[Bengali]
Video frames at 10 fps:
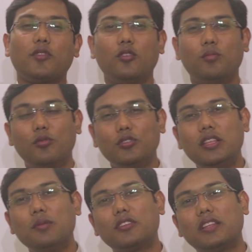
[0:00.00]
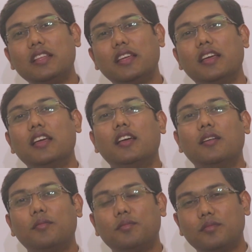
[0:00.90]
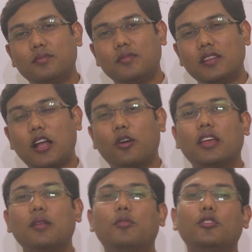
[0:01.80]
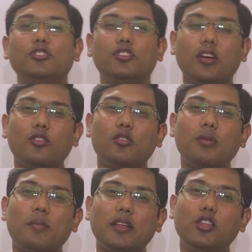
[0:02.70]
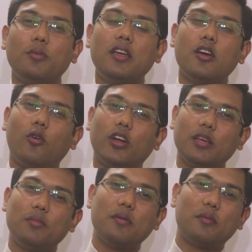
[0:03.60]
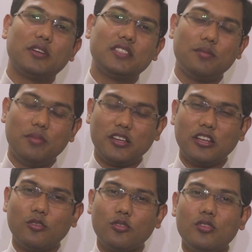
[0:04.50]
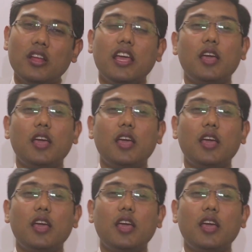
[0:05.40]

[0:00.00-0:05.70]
ও বুদ্ধিমত্তা দিয়ে গ্রাহকের মন জয় করবার মাধ্যমে অনেক বিমা পলিসি বিক্রি করুন